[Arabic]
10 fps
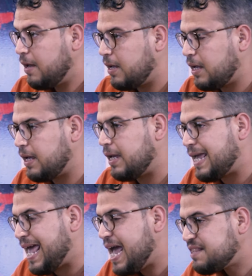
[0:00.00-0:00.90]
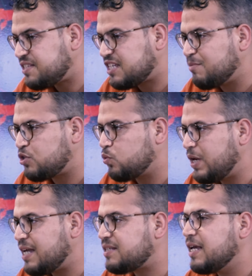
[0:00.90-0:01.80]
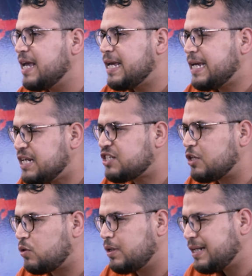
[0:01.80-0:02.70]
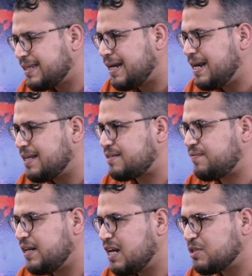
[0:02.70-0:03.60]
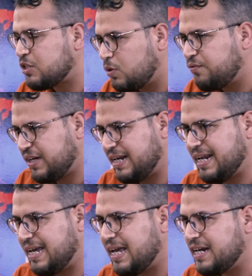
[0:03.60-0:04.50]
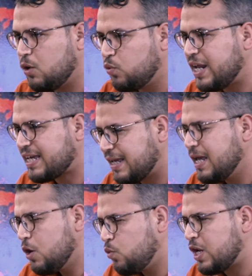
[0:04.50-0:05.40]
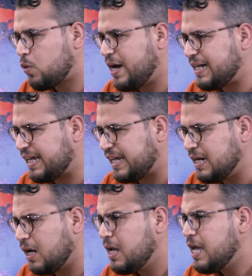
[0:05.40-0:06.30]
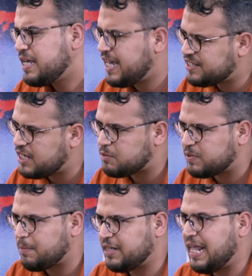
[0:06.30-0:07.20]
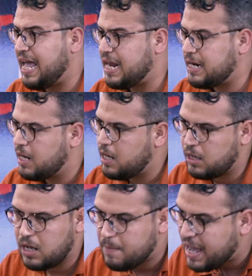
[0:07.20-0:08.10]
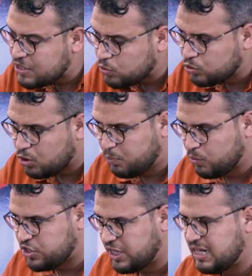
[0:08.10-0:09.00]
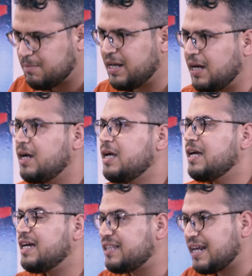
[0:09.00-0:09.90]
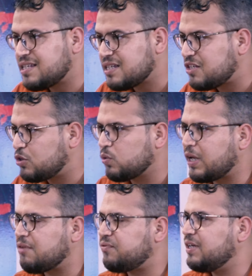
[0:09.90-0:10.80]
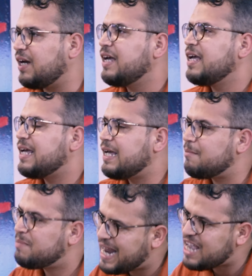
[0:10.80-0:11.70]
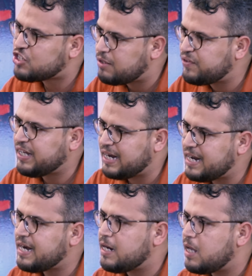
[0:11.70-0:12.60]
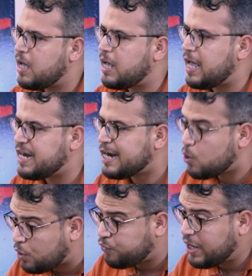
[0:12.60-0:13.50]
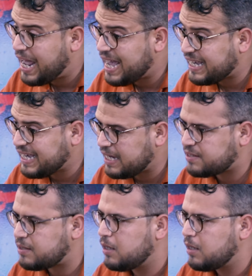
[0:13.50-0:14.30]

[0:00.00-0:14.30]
آه هذه التمثيلات ان ان دلت فانما تدل فعلا على ان هناك هناك واحد الغنى يحتاج بطبيعه الحال آه، ابحاث انثروبولوجيه لما لا آه، دراسات اثنوغرافيه آه، من اجل فعلا اننا نوقفوا على حقيقه